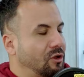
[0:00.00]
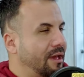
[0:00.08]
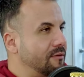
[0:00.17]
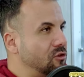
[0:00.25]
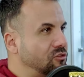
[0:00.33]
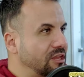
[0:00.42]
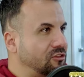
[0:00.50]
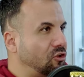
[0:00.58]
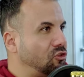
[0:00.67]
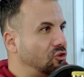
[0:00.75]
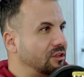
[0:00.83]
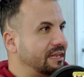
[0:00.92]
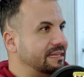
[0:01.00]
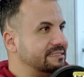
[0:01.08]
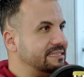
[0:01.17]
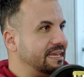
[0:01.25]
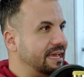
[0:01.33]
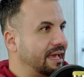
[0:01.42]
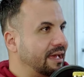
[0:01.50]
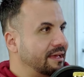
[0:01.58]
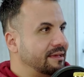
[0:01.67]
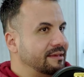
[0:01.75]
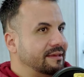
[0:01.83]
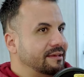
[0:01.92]
día vi un TikTok donde él decía,
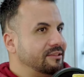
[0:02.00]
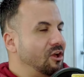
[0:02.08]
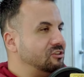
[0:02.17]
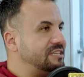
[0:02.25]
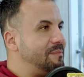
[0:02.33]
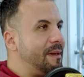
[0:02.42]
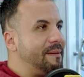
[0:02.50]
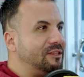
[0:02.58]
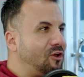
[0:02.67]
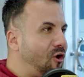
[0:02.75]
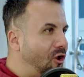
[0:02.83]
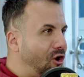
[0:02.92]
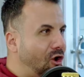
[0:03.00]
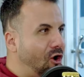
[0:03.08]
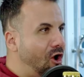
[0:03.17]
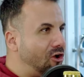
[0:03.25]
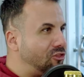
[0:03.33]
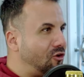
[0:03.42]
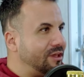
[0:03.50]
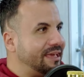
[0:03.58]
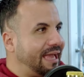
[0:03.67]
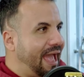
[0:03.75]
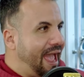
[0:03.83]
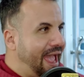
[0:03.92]
yo sí me meto con los gordos y
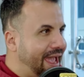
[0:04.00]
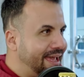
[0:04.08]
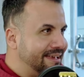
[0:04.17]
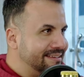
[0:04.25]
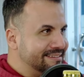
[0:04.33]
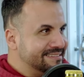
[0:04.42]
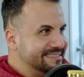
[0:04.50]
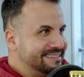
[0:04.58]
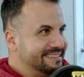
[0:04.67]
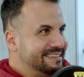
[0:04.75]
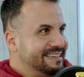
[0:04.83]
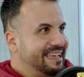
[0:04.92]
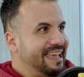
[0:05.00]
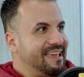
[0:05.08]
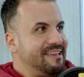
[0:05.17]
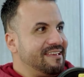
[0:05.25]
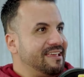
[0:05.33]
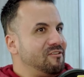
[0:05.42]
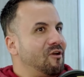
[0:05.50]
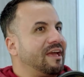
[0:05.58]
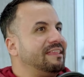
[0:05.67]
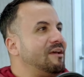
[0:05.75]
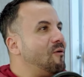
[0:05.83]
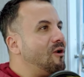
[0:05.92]
qué. Y, y, no es que
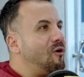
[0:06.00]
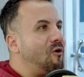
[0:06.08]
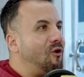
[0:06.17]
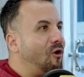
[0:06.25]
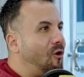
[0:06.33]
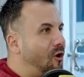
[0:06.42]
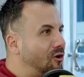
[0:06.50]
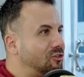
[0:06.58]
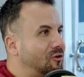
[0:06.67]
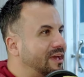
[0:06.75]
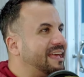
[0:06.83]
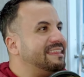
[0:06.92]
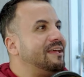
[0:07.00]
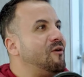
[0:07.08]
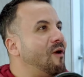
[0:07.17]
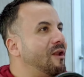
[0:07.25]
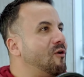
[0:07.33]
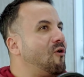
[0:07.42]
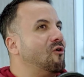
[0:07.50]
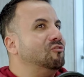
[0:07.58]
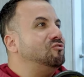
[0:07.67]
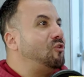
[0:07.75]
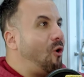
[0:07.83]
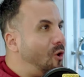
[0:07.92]
tengo algo con los gordos, es que tengo algo con
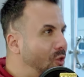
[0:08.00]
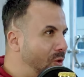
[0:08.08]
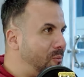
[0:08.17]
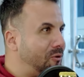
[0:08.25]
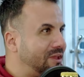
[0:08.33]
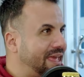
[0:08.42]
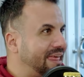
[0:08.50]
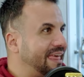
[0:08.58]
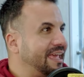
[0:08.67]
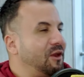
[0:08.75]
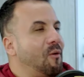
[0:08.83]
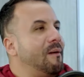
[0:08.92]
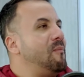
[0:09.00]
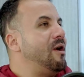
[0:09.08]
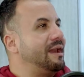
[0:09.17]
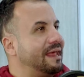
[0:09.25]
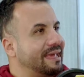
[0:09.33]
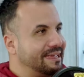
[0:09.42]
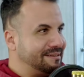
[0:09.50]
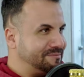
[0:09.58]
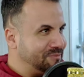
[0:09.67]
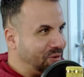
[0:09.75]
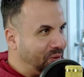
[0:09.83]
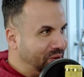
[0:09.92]
todo, porque ¿de qué nos vamos a reír?
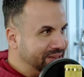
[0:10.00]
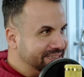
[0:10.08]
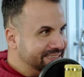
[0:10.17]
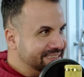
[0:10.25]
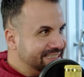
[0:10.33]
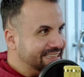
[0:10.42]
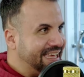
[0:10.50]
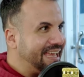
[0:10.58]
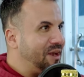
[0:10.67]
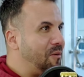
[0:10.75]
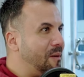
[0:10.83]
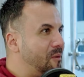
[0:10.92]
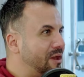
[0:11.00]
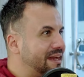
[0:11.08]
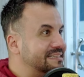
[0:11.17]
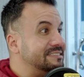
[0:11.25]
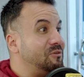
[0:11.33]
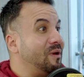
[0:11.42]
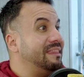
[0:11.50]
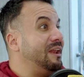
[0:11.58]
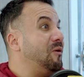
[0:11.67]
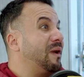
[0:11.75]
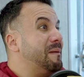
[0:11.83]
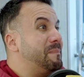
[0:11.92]
¿No? Claro. ¿De qué nos vamos a reír si no es de
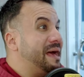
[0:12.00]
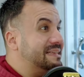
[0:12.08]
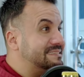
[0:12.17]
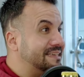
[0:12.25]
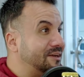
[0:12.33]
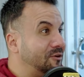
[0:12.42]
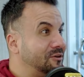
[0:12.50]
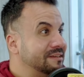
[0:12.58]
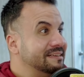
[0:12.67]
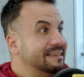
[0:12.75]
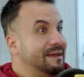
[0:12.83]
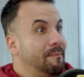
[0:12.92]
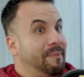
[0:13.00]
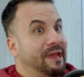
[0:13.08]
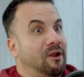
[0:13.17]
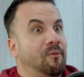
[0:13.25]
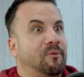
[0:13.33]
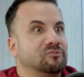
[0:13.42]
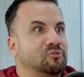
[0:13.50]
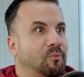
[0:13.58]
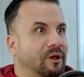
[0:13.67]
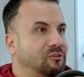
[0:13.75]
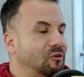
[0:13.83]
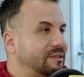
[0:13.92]
lo que pasa, ¿no? Pero, por
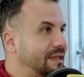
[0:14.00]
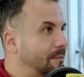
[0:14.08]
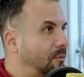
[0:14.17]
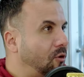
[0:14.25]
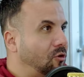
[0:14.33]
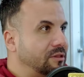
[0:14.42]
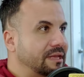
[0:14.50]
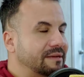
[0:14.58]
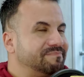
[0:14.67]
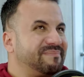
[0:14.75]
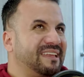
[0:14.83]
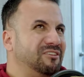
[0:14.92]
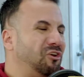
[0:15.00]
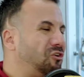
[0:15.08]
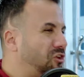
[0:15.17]
supuesto, en tiempos donde yo no